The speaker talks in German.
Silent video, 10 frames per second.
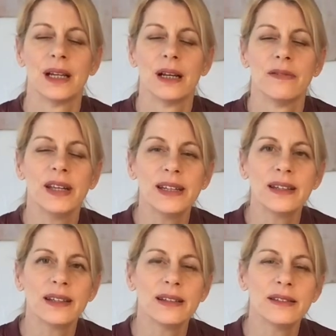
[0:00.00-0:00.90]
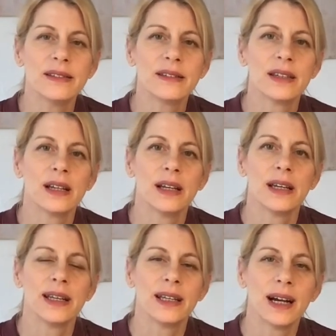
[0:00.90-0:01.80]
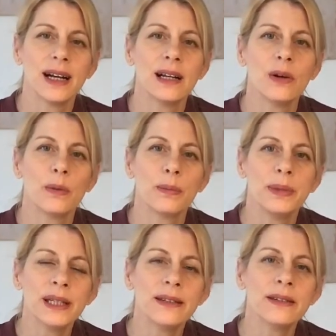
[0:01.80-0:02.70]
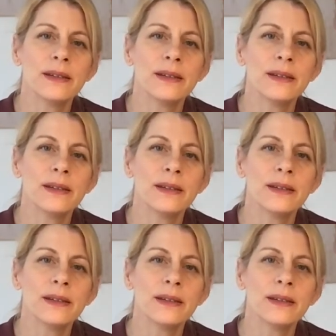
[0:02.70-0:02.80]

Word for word: Wichtig ist, egal ob mieten